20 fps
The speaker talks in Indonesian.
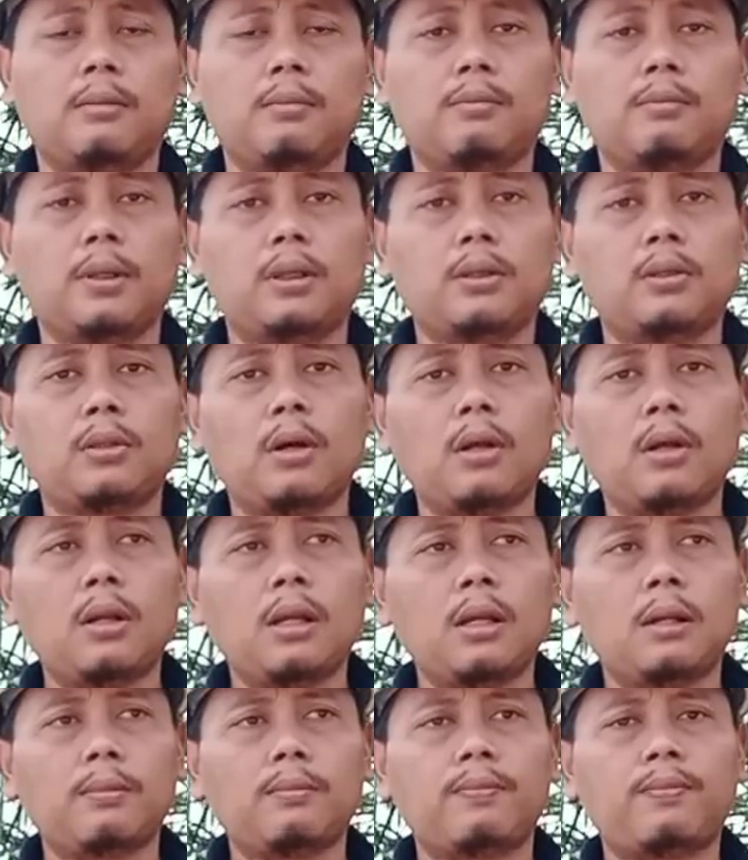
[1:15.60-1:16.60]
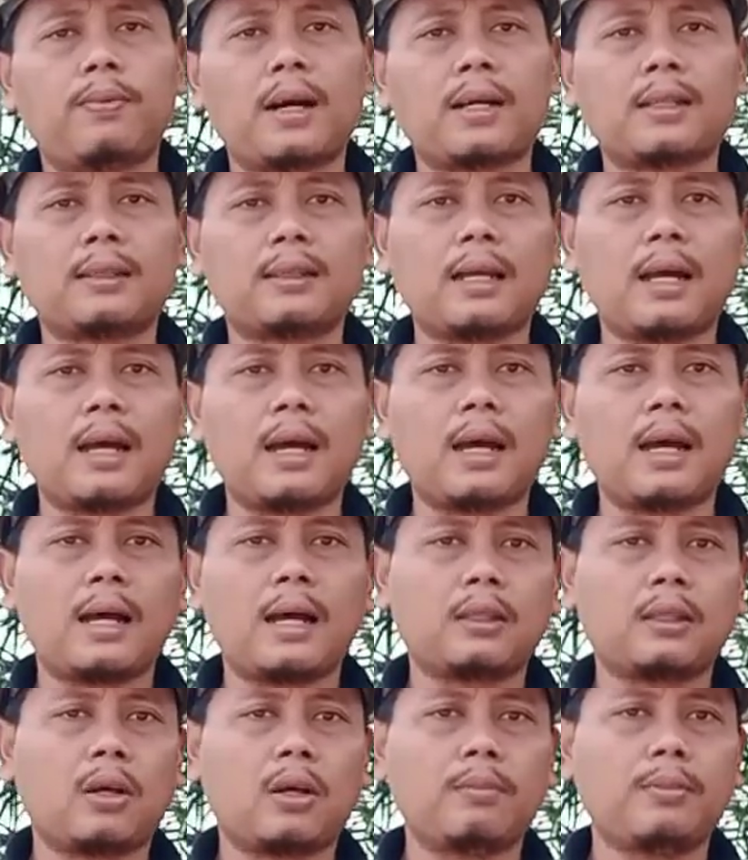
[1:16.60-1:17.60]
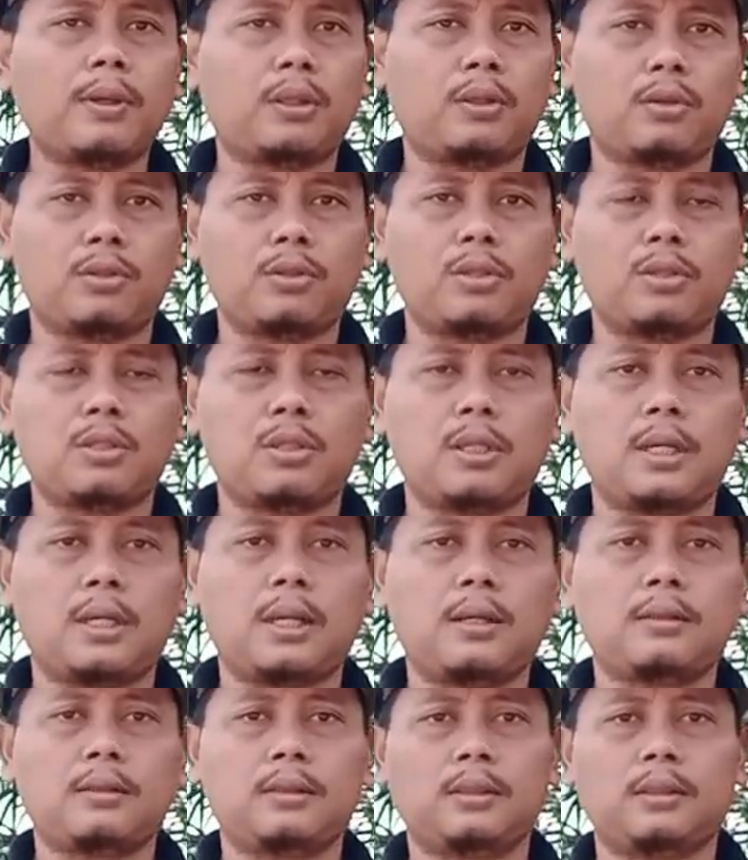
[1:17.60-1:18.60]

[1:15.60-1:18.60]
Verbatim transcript: Betul fakta atau mitos ya.